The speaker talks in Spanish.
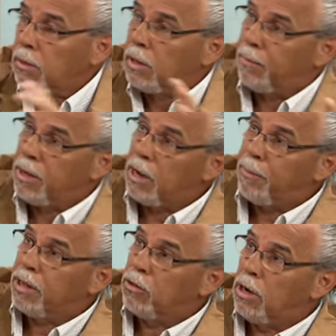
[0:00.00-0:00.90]
También el
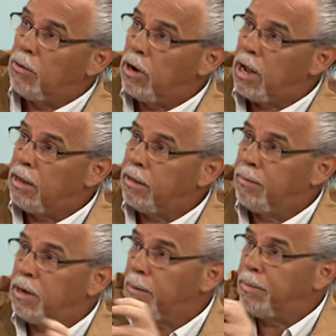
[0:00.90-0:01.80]
aspecto laboral,
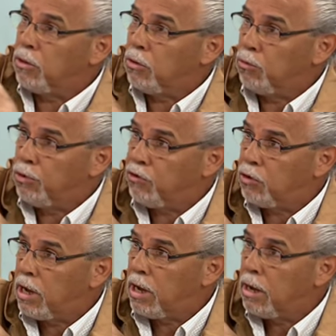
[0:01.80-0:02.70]
también el aspecto
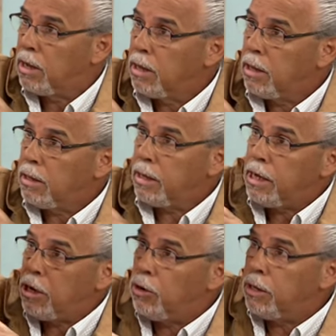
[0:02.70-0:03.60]
nutricional eh,
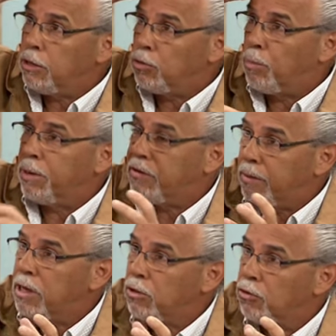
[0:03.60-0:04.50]
y tus
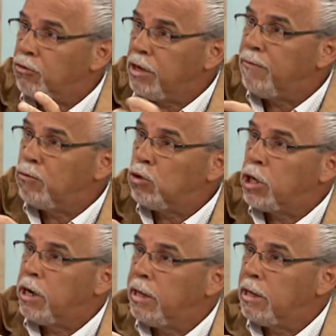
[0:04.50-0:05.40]
pensamientos
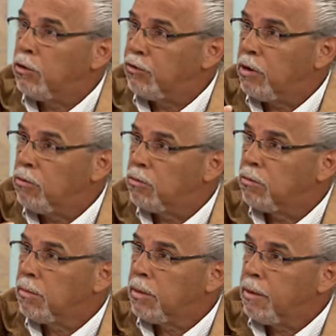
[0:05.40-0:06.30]
influyen en el estado de salud. Eso es lo
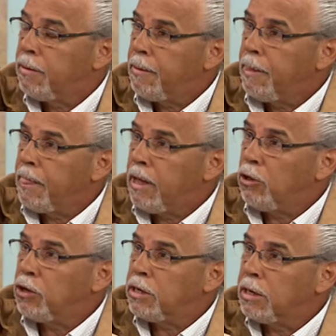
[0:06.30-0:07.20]
que le iba a preguntar. ¿Cuánto
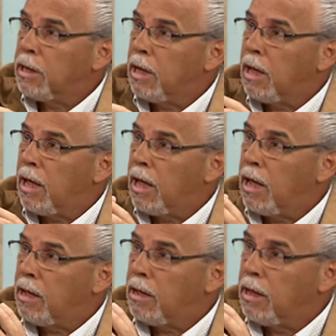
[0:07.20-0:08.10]
influye el
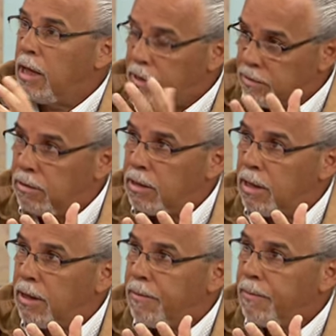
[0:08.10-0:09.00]
entorno en la
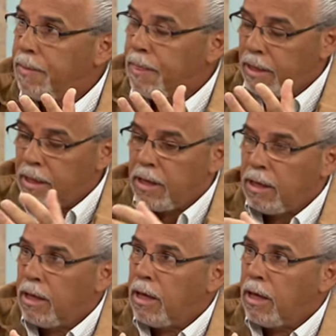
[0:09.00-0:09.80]
recuperación? Ah, y